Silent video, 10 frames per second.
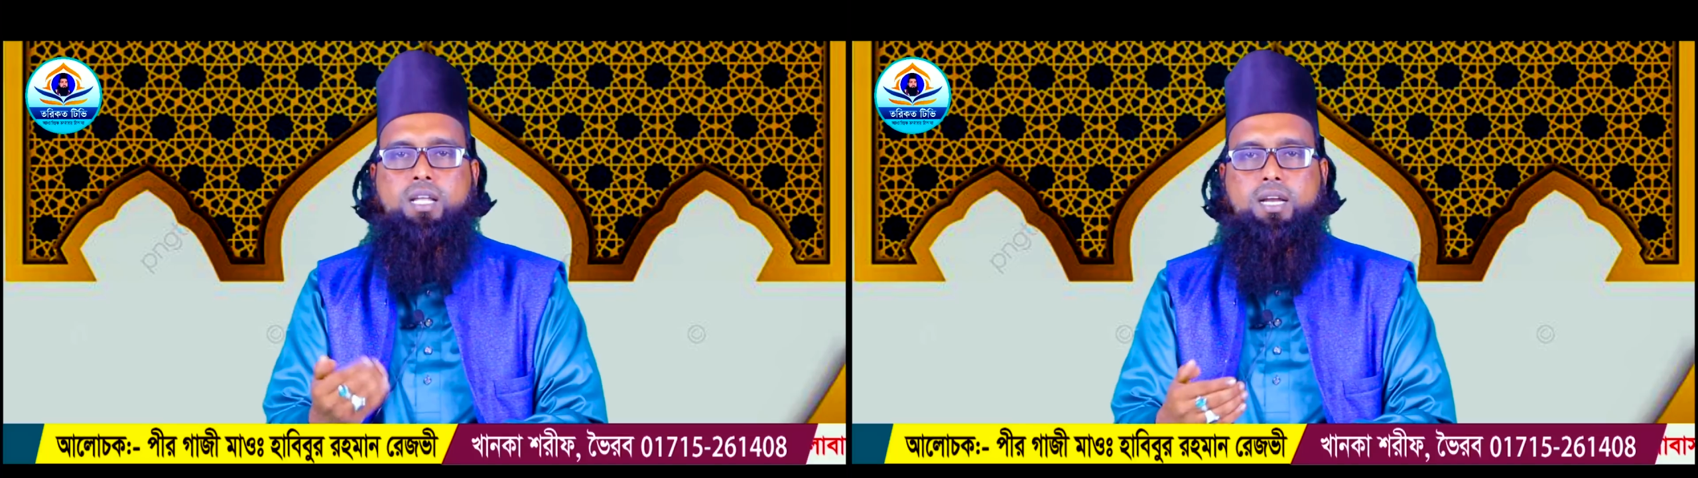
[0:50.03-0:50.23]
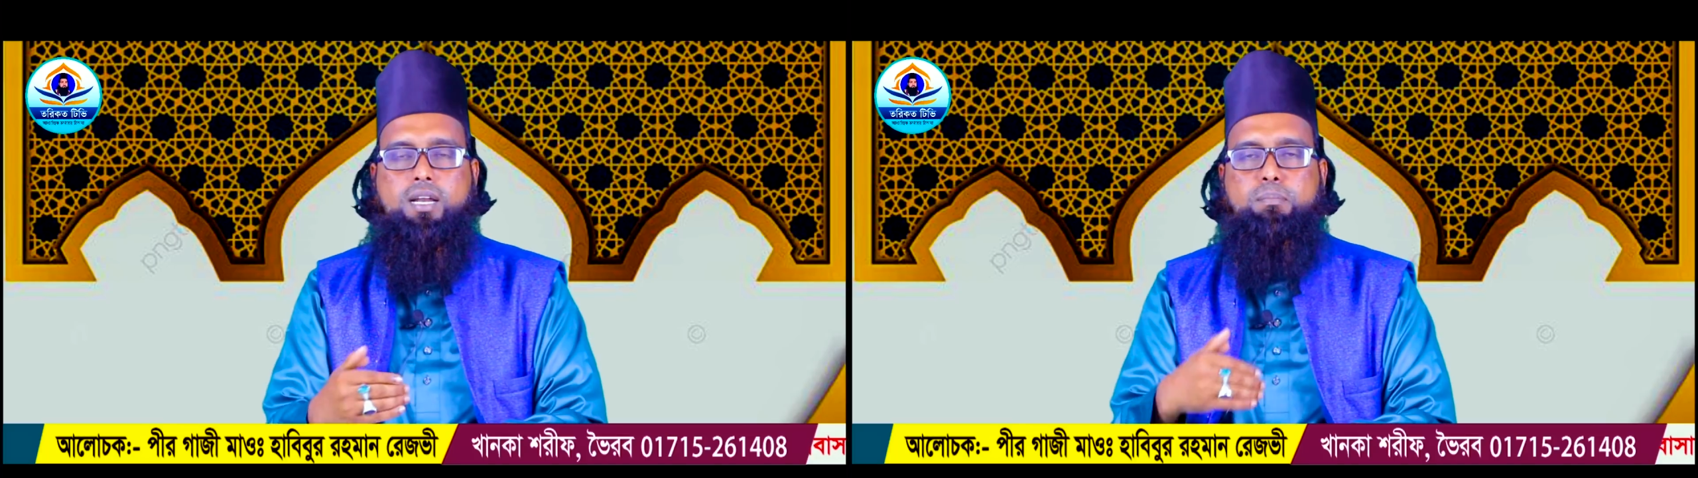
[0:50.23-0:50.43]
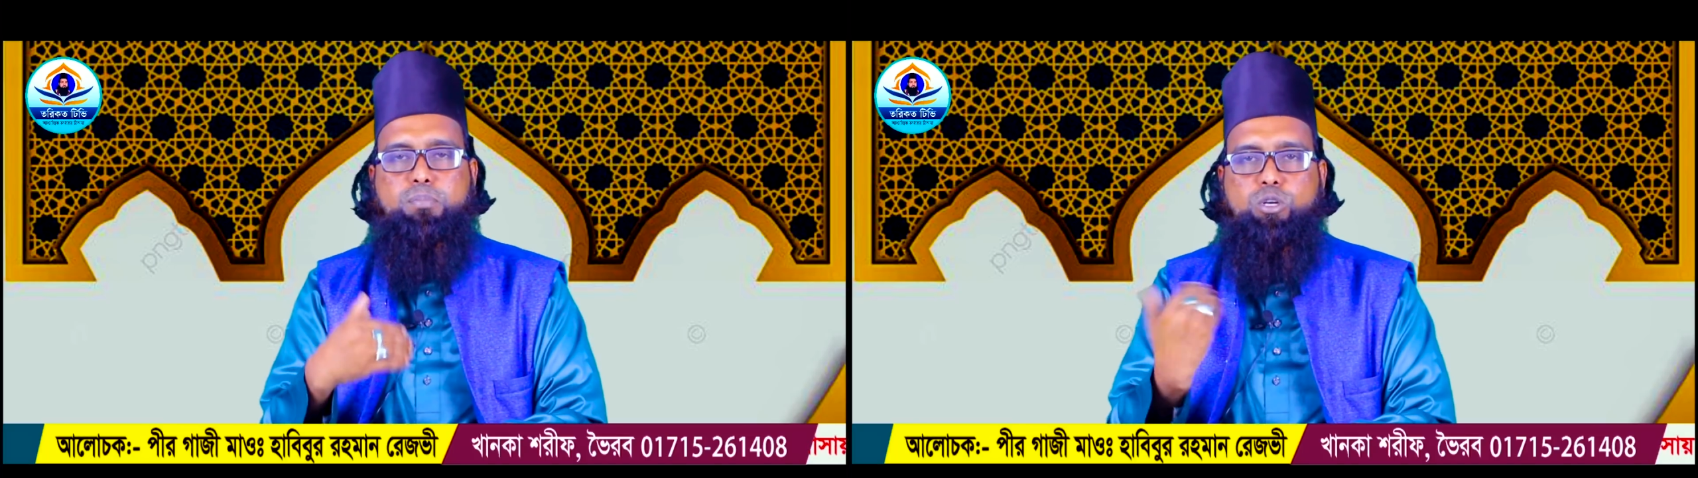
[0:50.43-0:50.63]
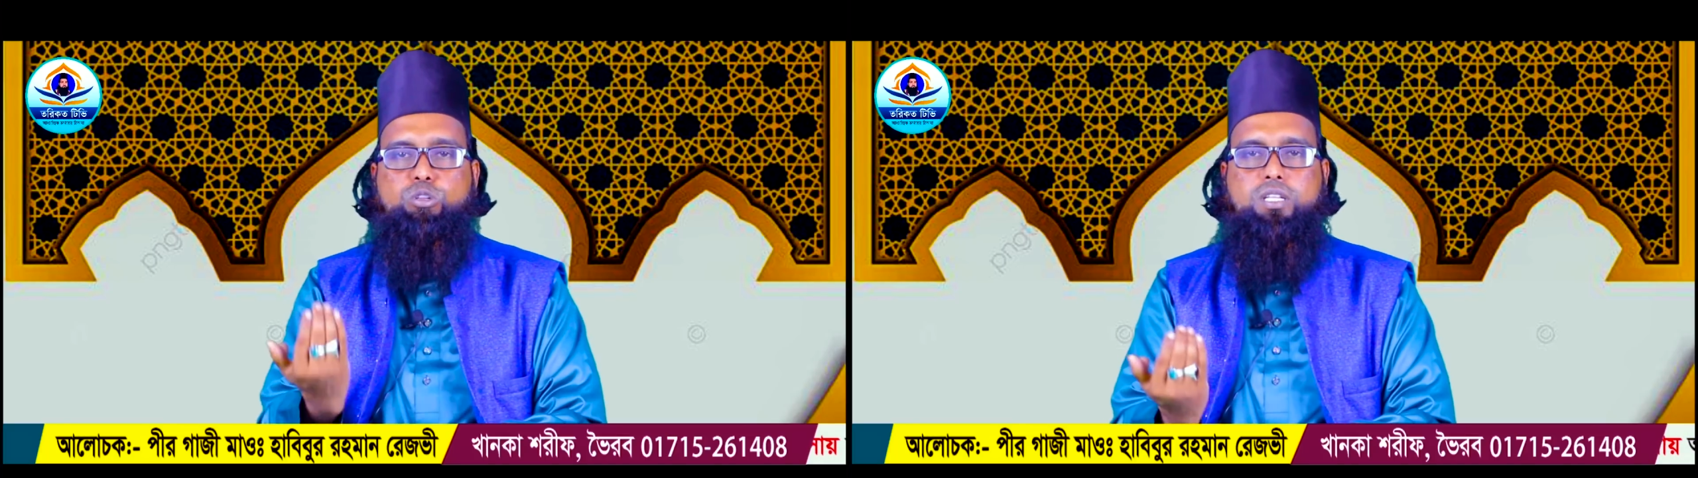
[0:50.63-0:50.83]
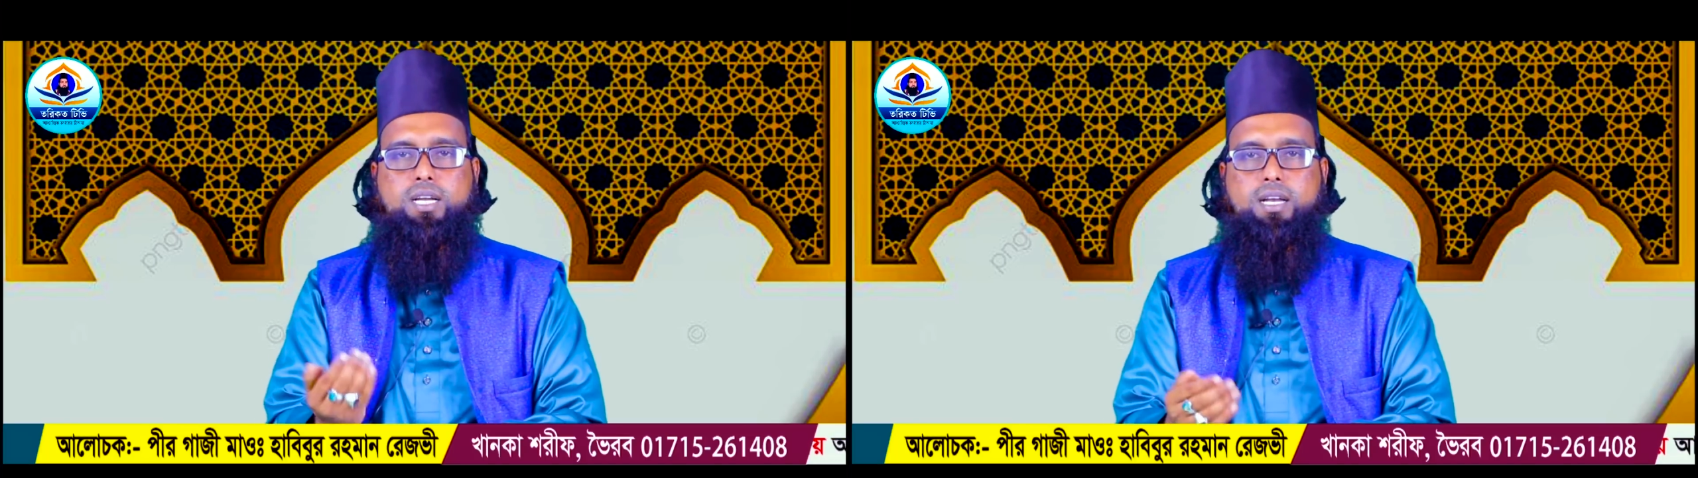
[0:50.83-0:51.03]
থাকলাম
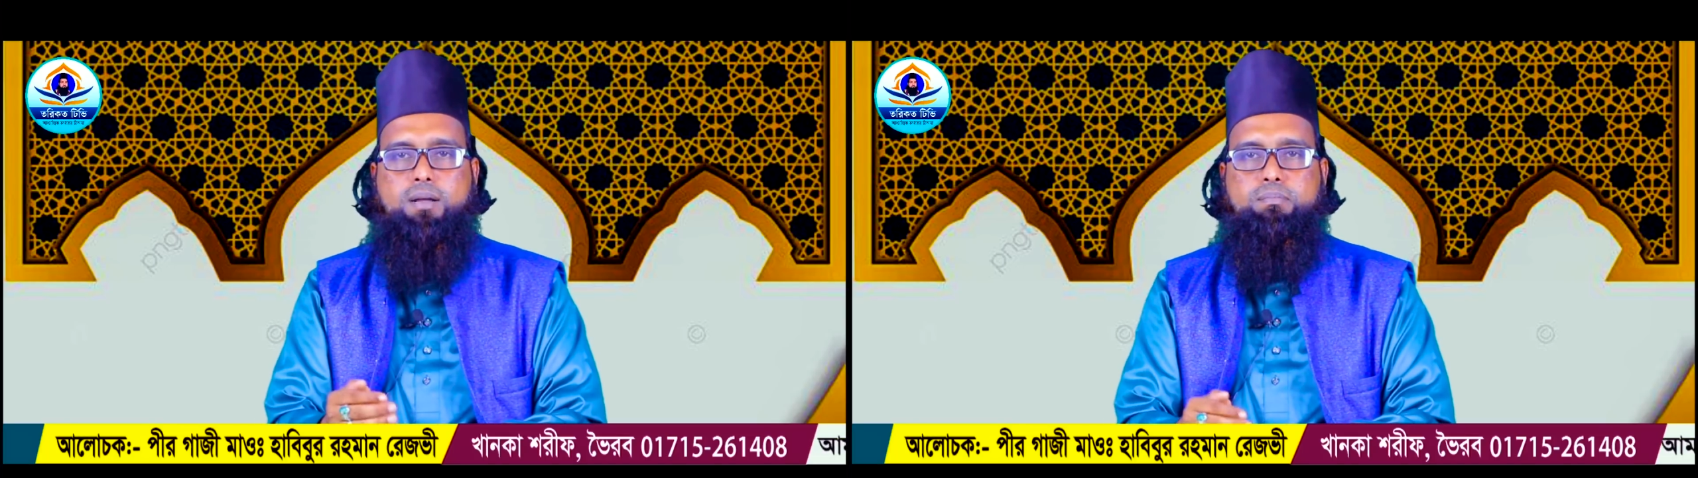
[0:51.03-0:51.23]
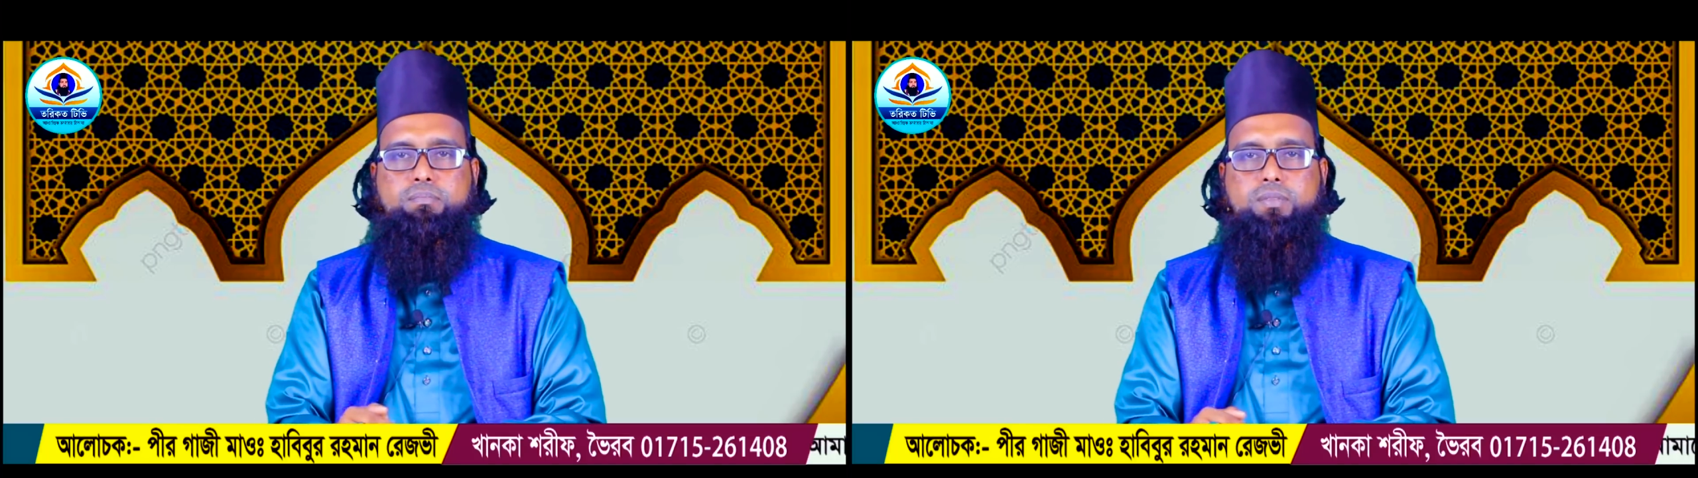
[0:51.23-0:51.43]
বিরত থাকলাম